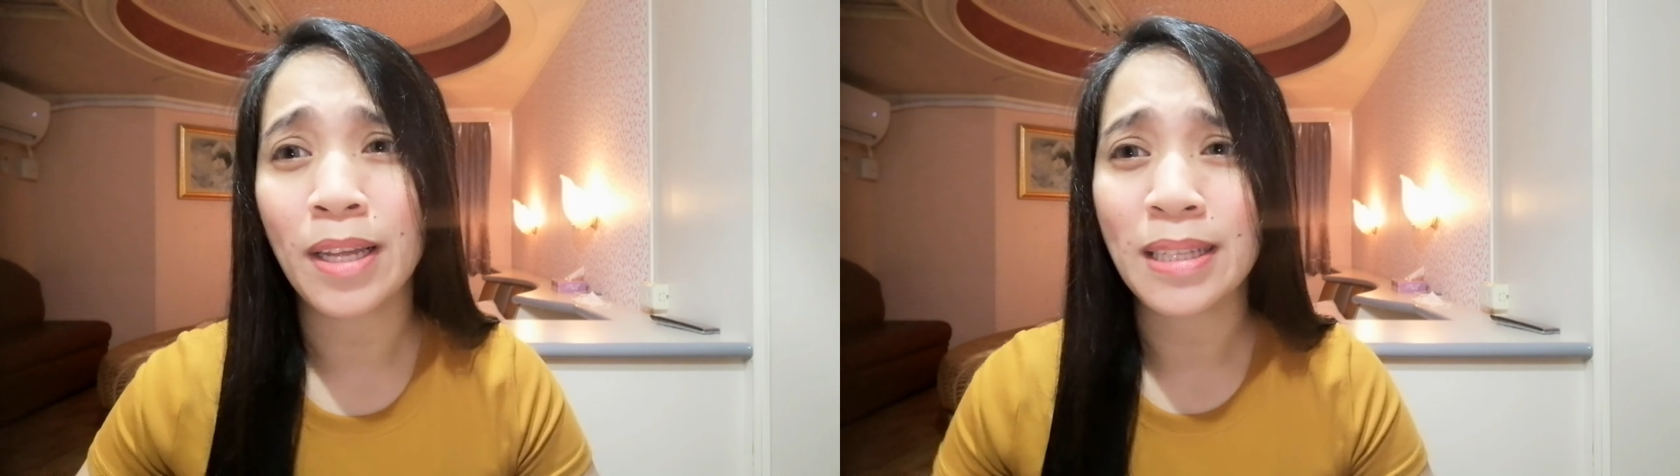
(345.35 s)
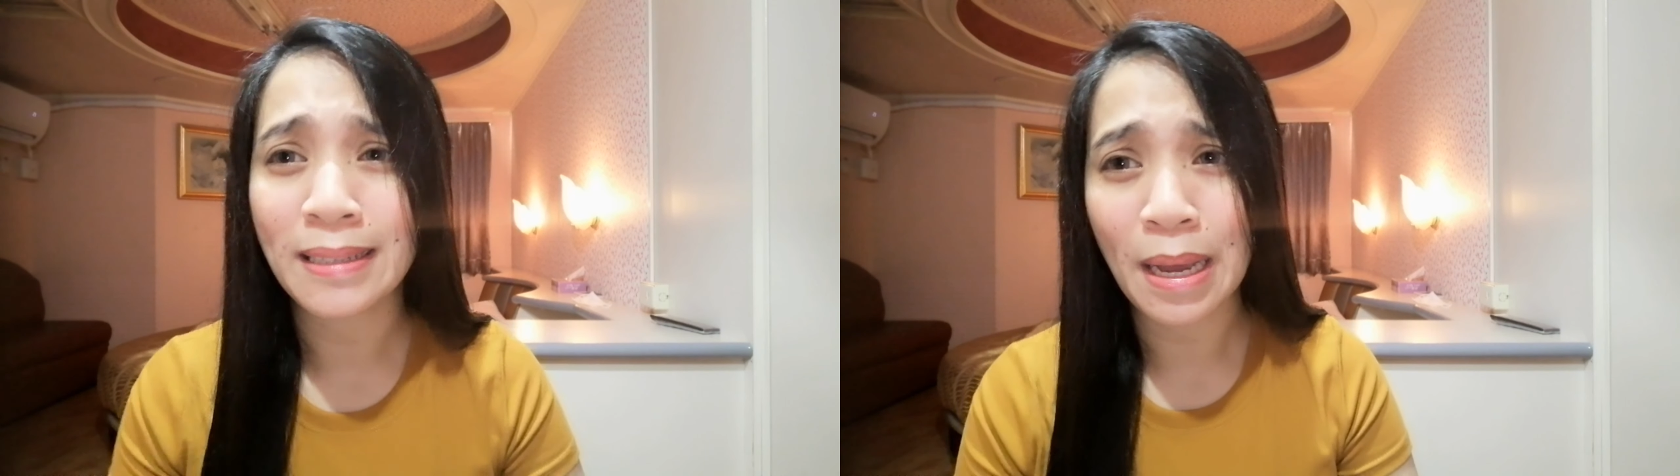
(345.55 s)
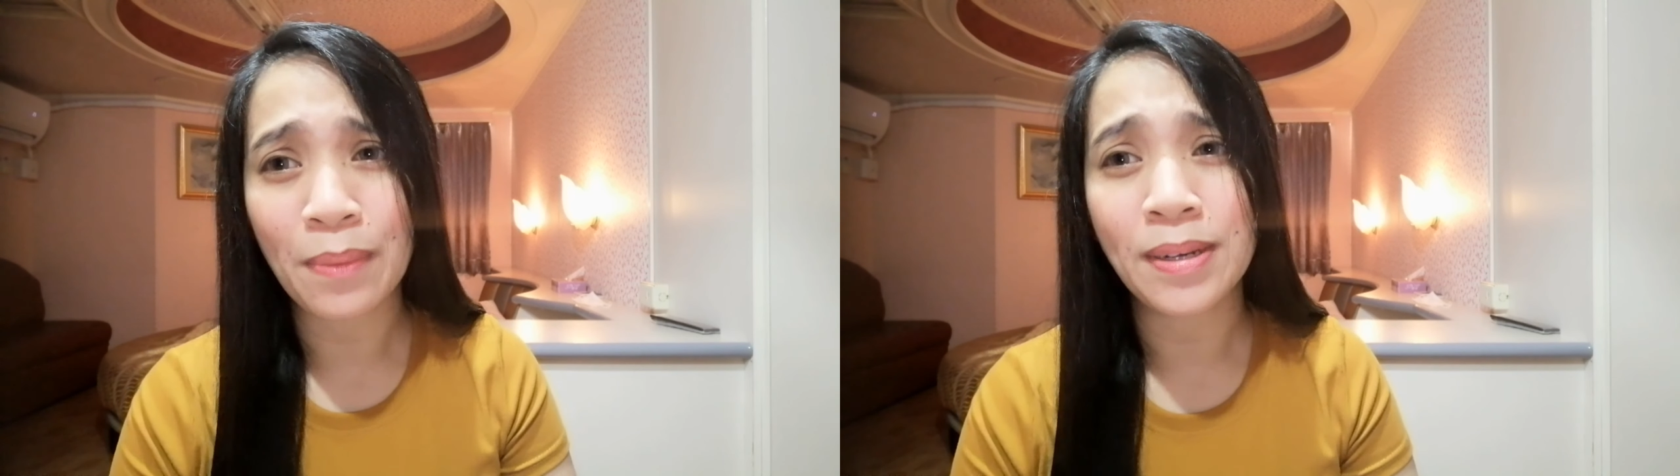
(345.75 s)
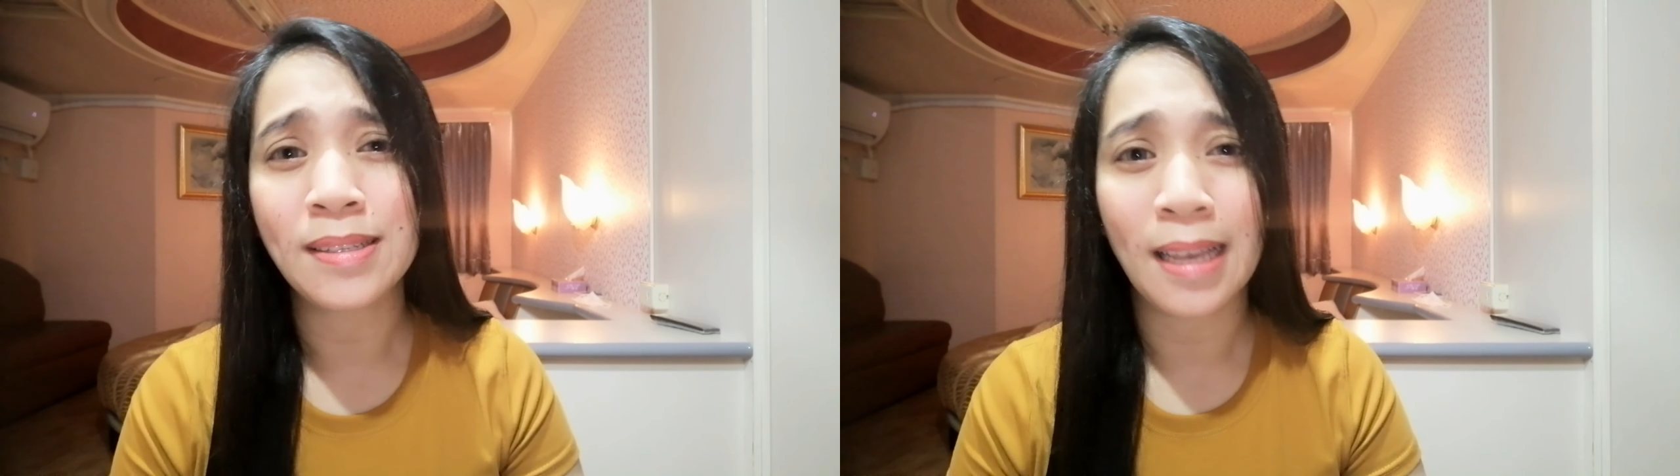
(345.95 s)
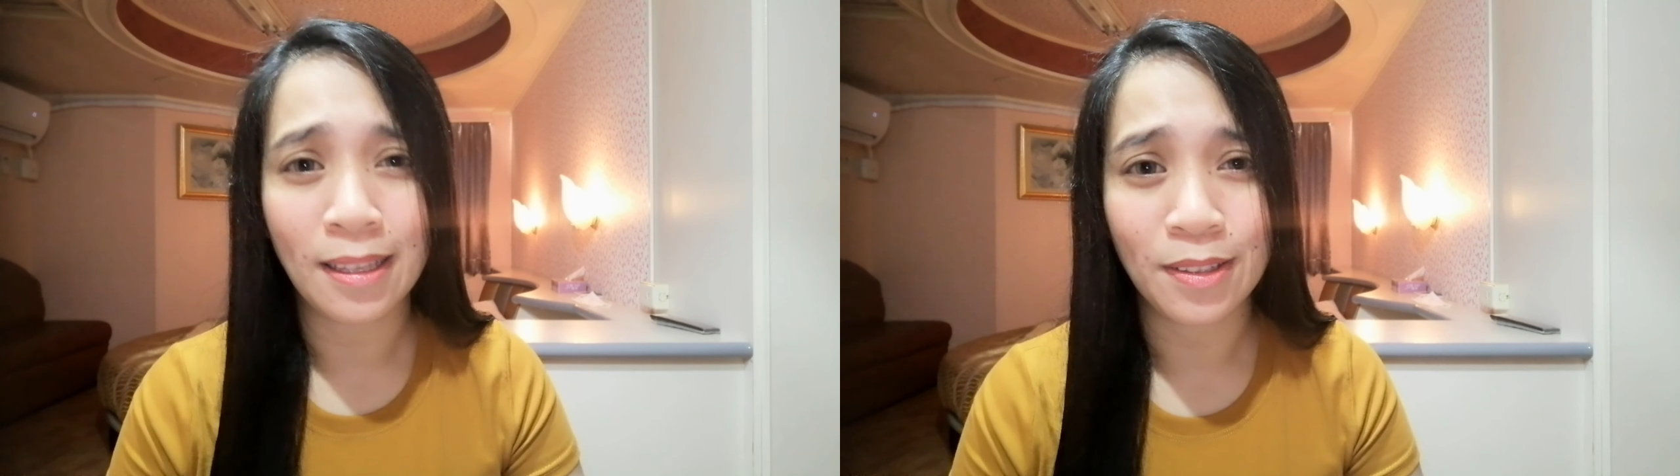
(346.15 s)
ka tatawag
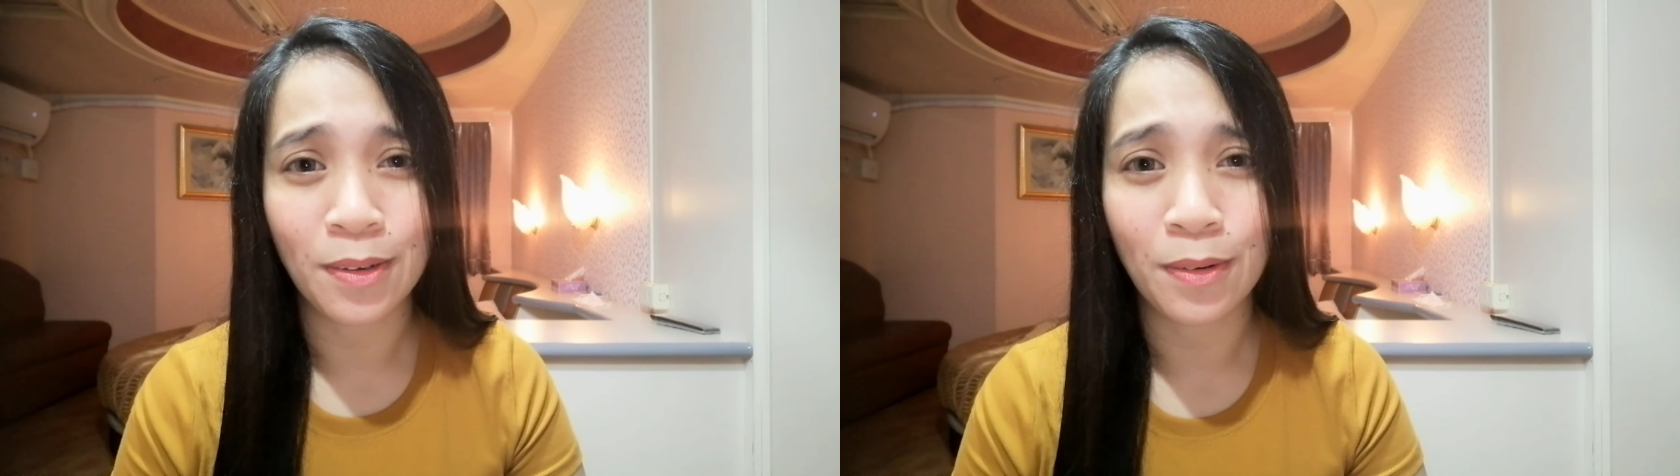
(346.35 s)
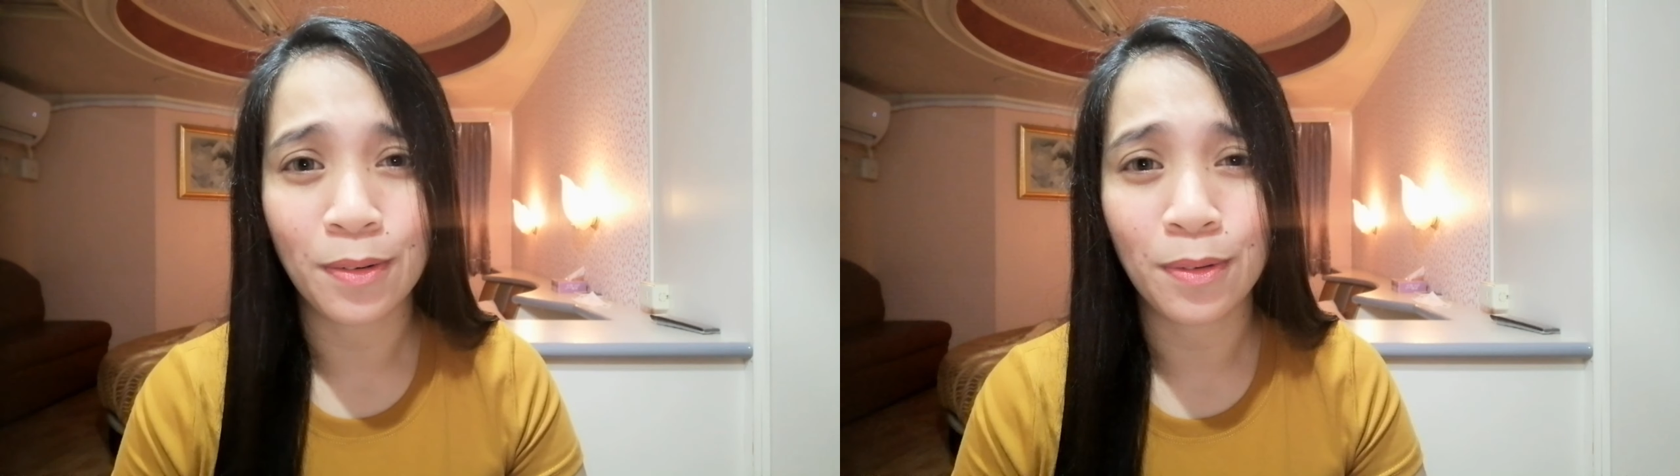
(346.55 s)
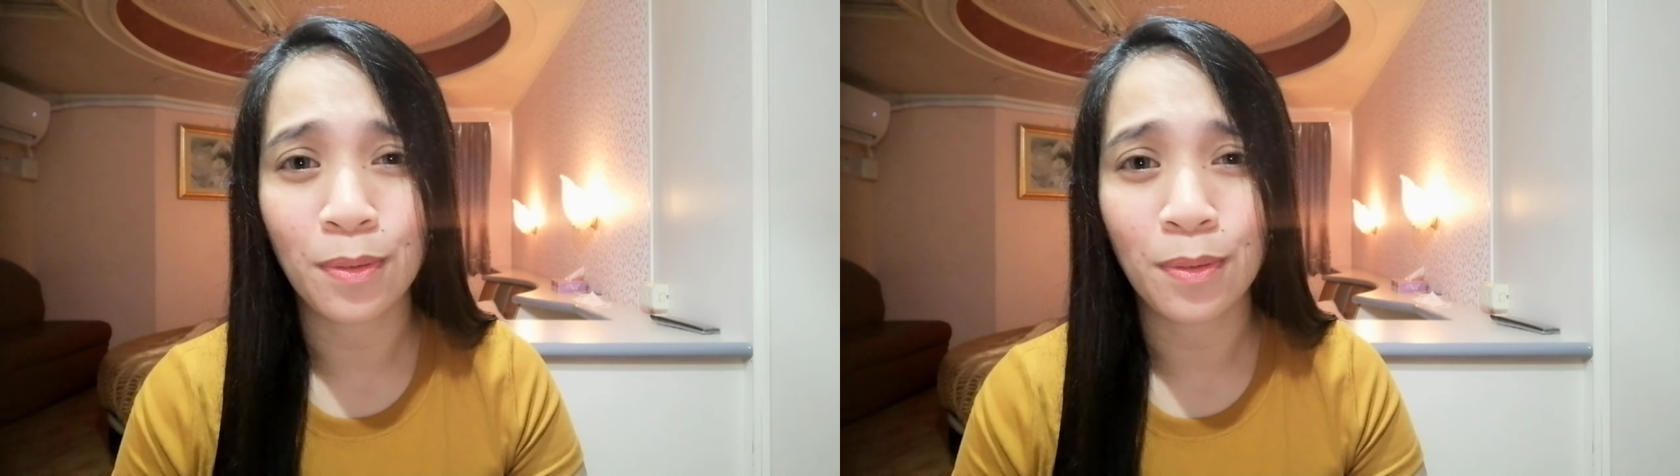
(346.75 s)
sa inyo.